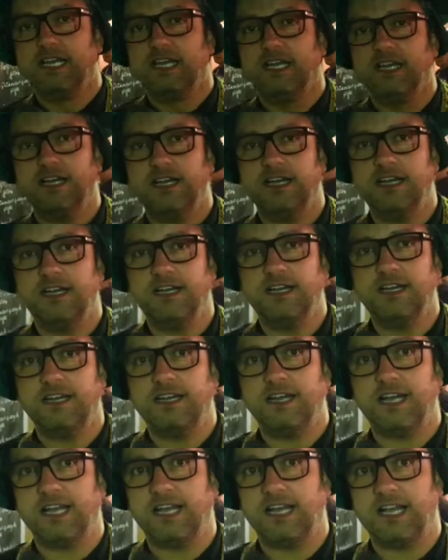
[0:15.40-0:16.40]

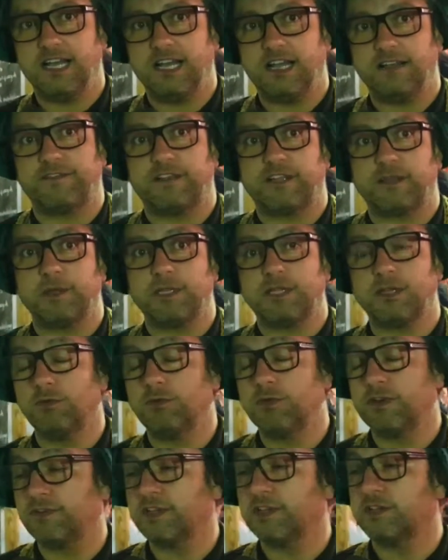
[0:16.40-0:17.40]
É, eh, efetivamente é
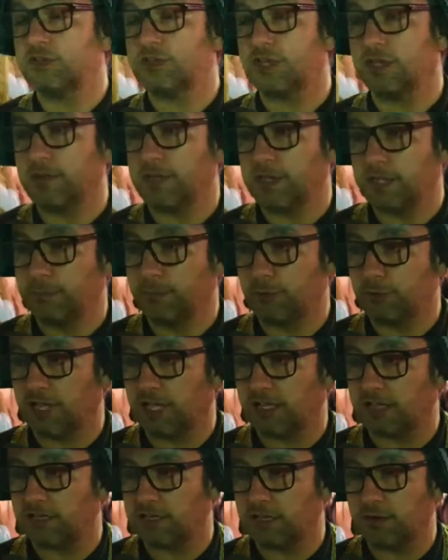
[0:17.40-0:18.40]
um evento extremamente
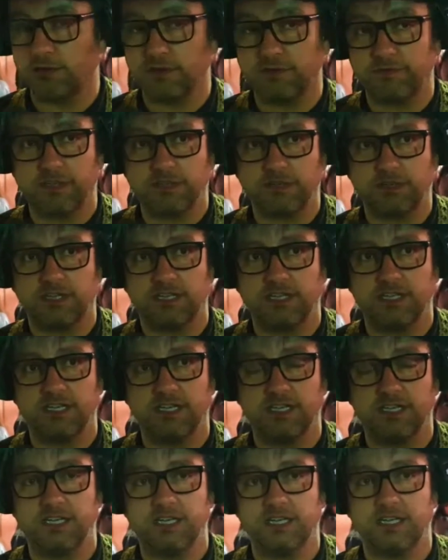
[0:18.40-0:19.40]
importante e é um evento
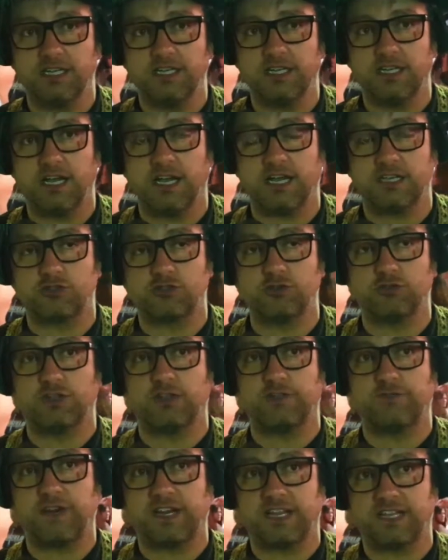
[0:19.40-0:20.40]
que a
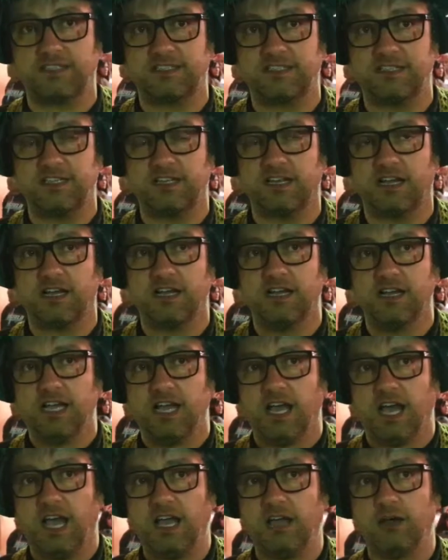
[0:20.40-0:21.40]
Junta de Freguesia,
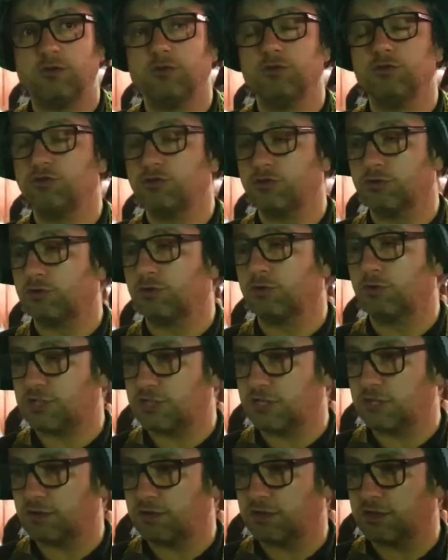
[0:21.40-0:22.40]
em conjunto com
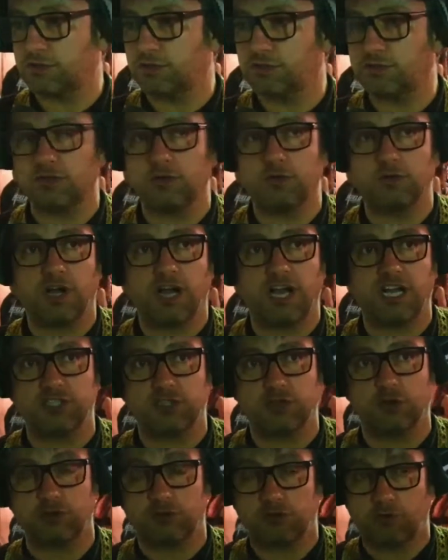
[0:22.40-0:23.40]
as associações
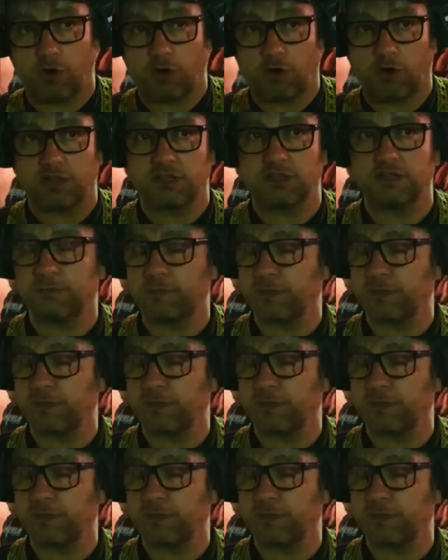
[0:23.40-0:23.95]
locais, não só de